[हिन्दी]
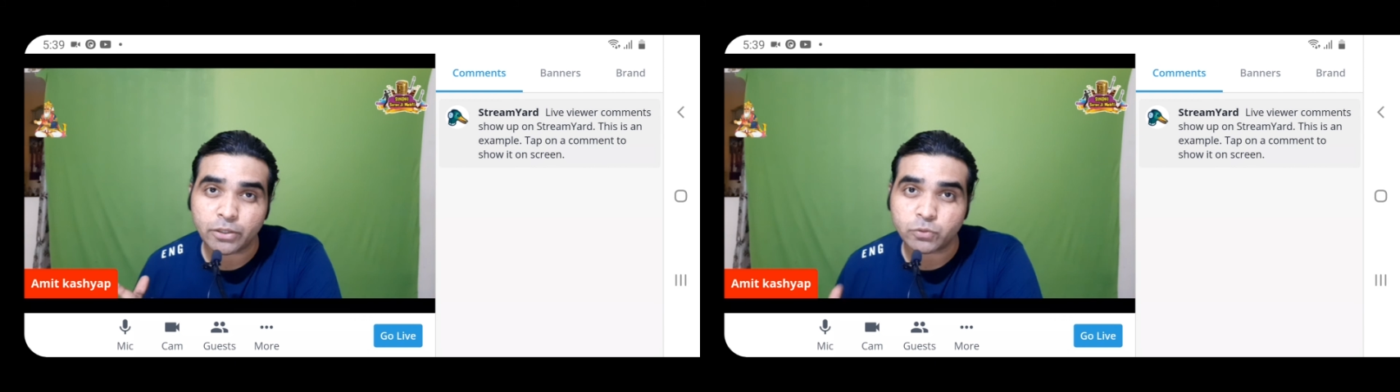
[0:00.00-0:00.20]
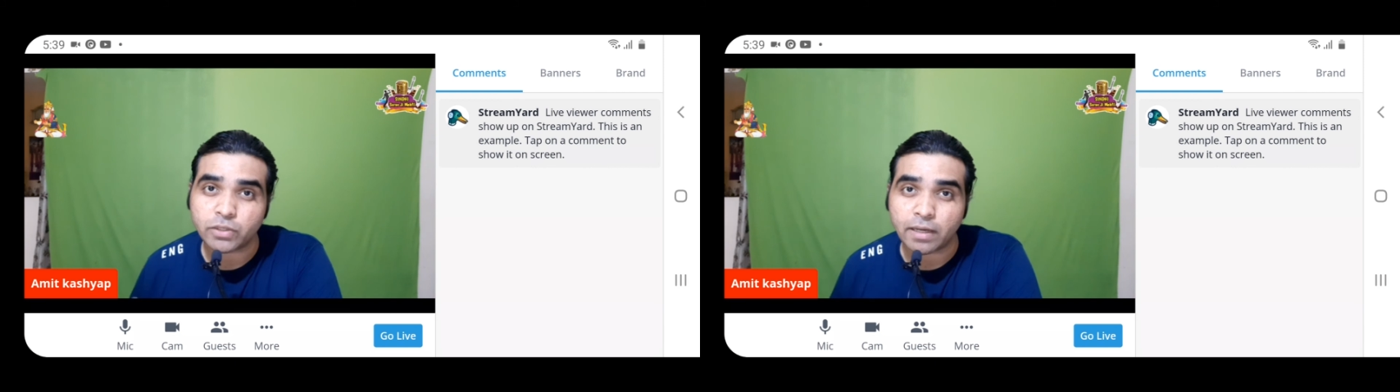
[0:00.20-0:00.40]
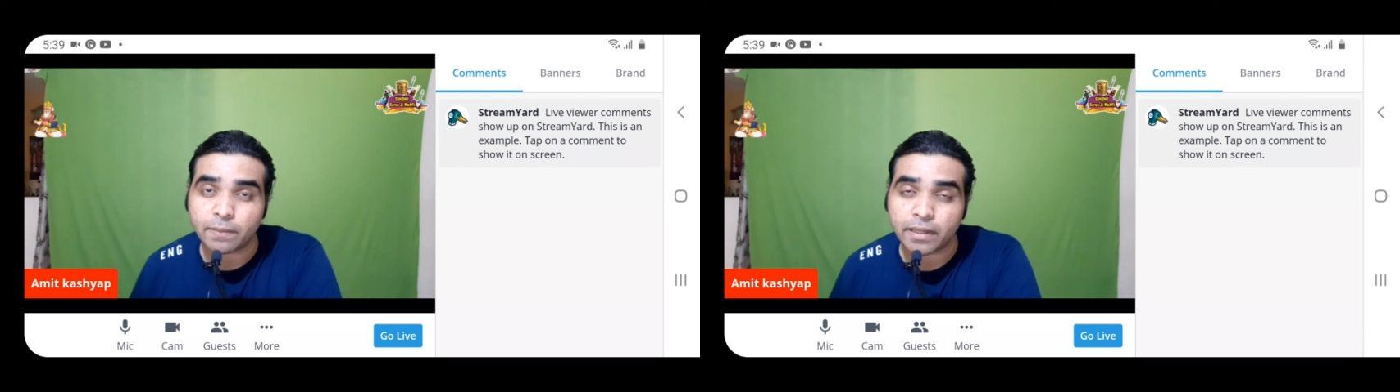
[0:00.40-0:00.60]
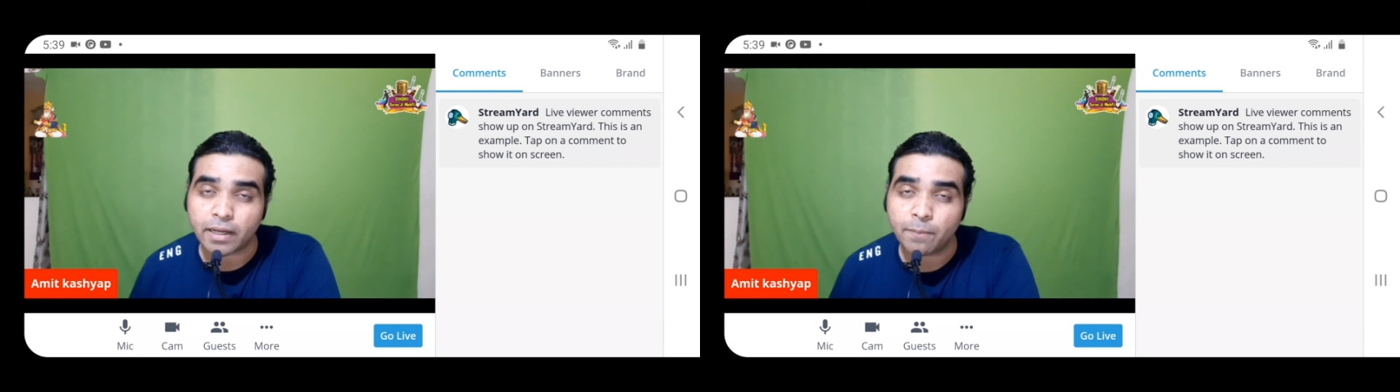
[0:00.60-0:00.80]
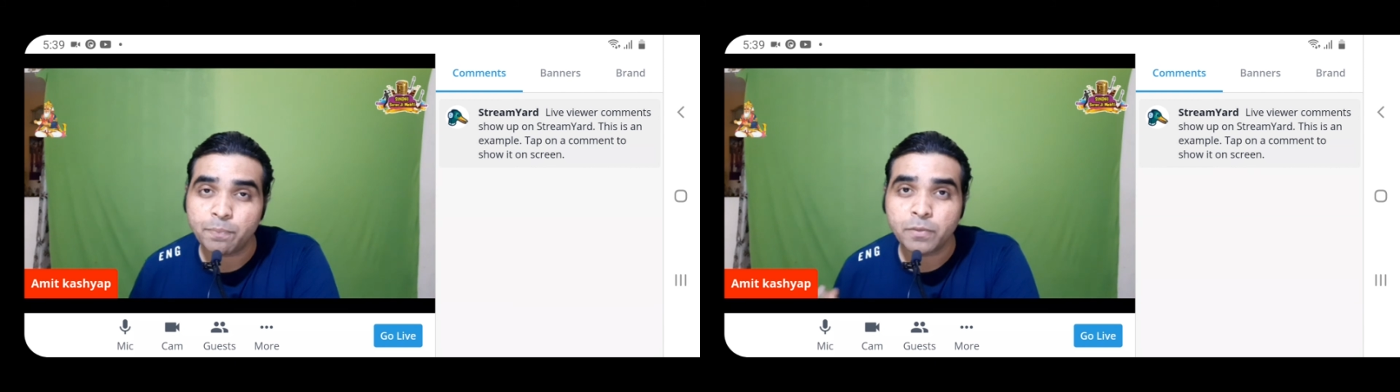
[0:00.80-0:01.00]
यूज़ करना
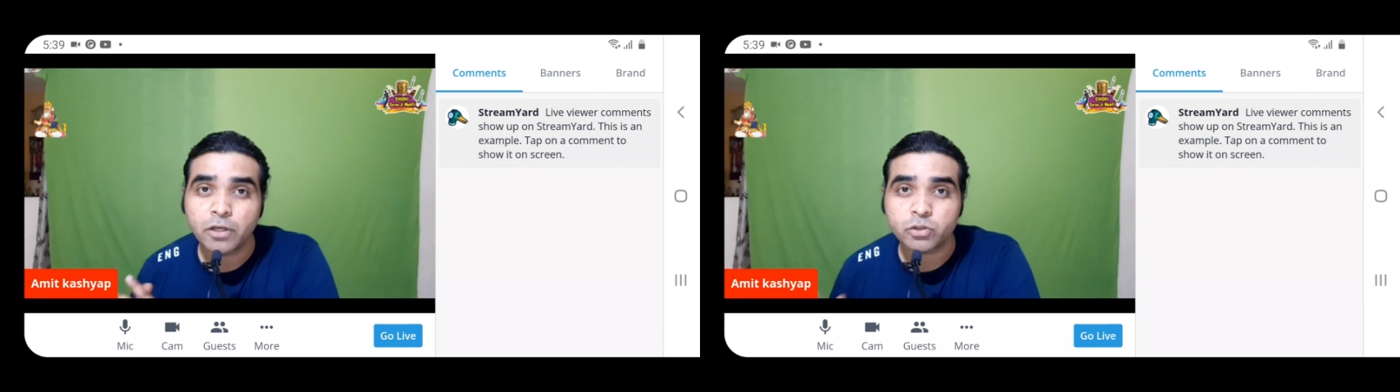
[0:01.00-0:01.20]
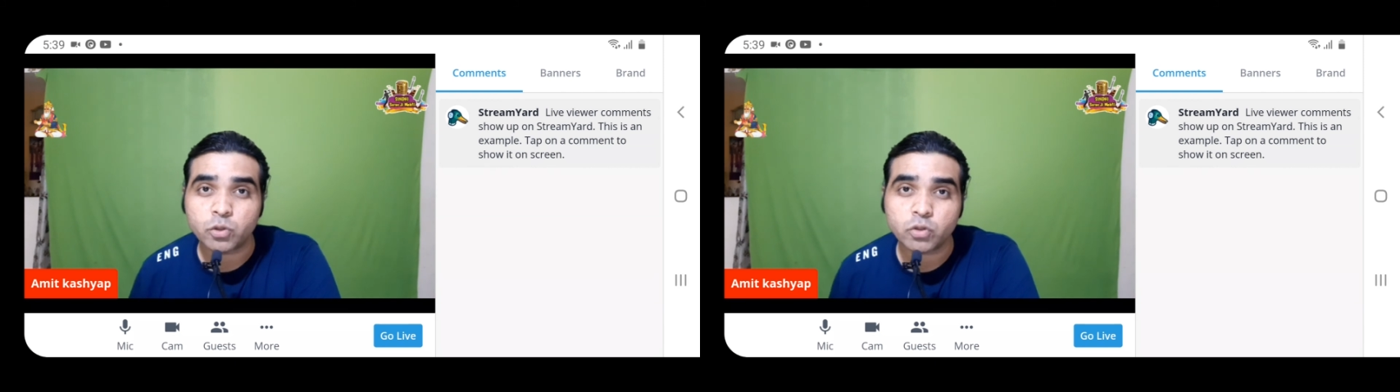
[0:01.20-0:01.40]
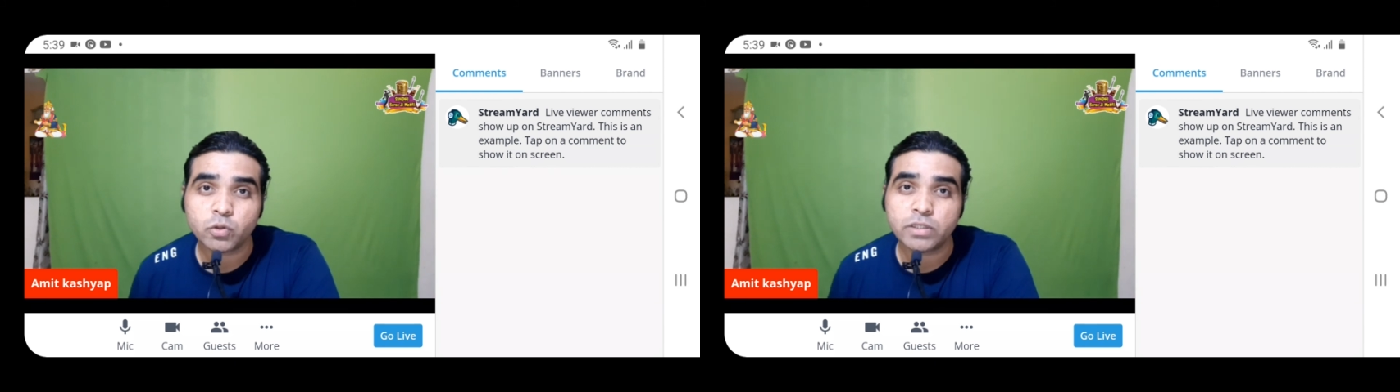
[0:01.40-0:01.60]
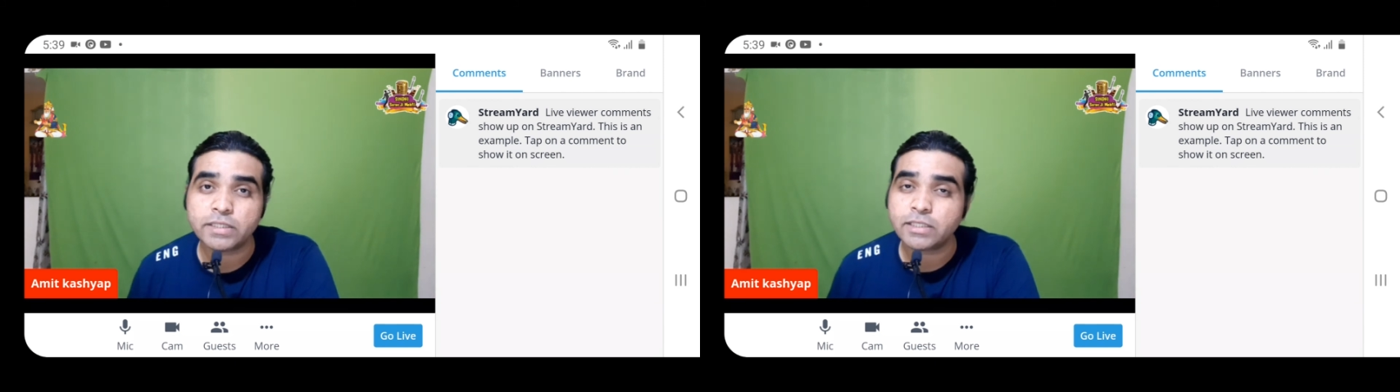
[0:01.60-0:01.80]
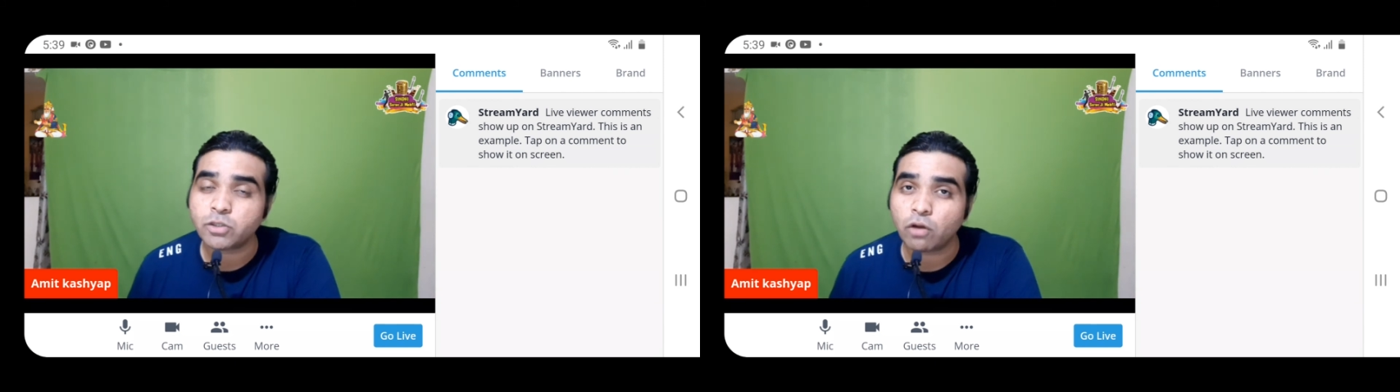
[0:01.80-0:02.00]
पड़ेगा सो so,
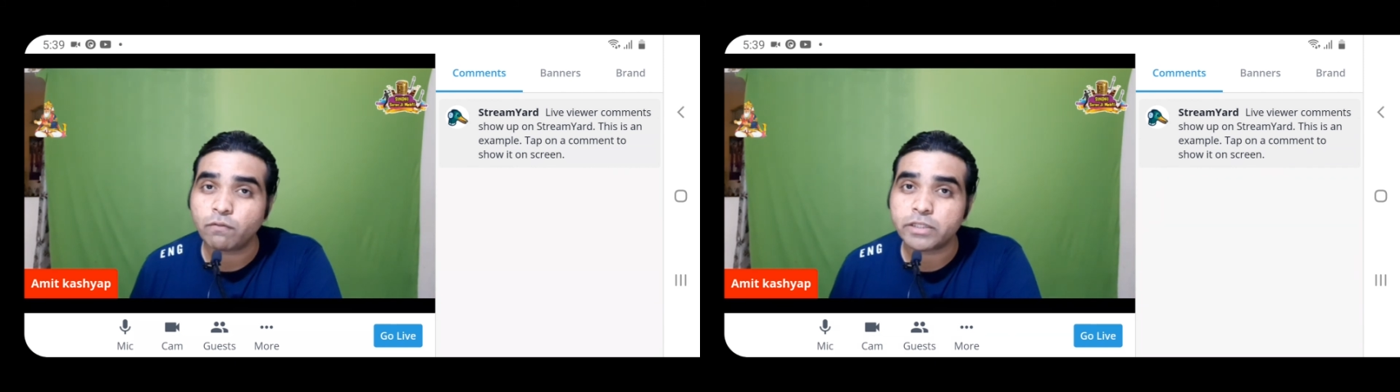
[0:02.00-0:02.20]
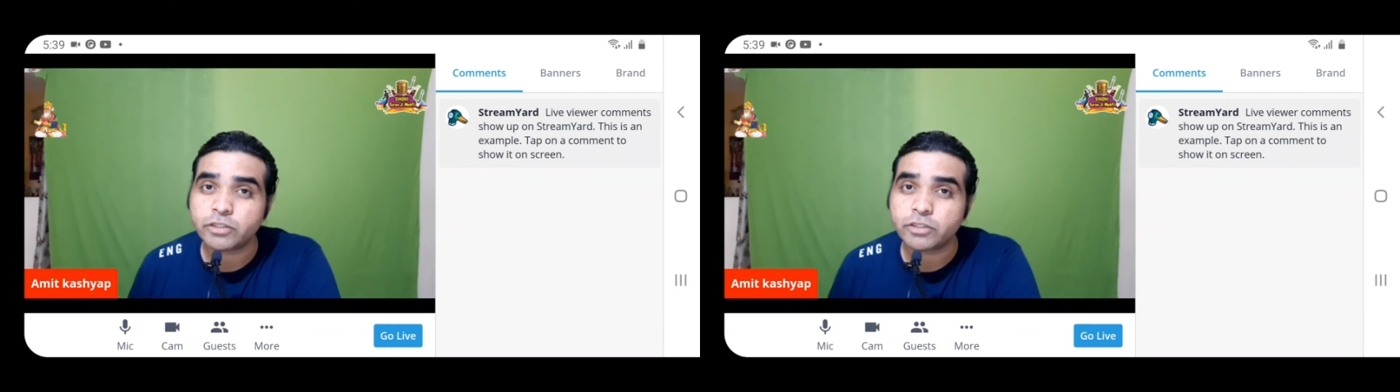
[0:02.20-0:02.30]
दोस्तों दिस इज़ ऑल